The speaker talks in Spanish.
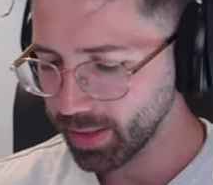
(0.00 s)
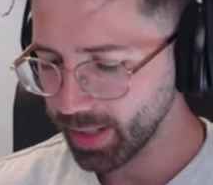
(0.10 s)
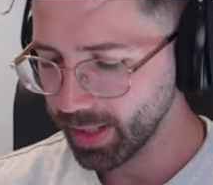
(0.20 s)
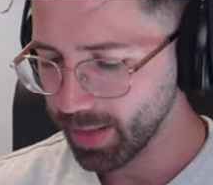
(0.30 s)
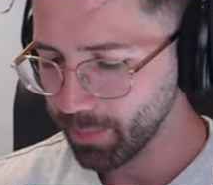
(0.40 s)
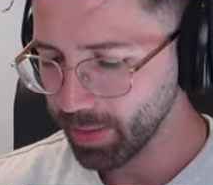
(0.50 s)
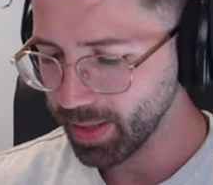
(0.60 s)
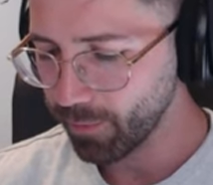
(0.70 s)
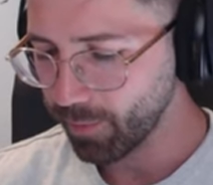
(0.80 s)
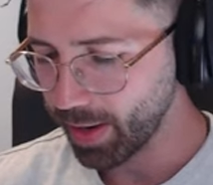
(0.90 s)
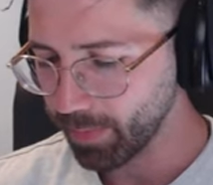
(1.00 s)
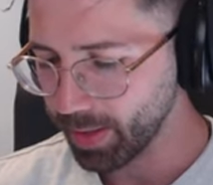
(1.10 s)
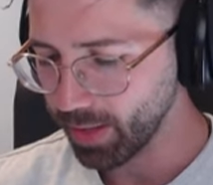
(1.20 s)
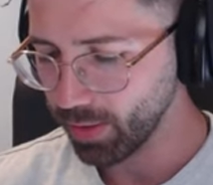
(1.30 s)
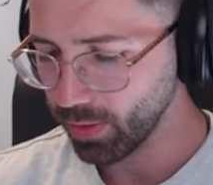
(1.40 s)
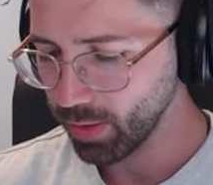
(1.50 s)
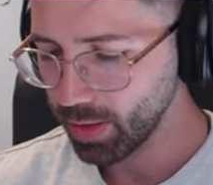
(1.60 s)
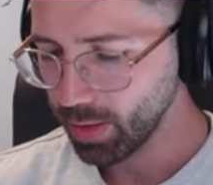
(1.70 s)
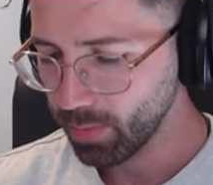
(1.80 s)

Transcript: eh, gameplay de farmeo, ¿no?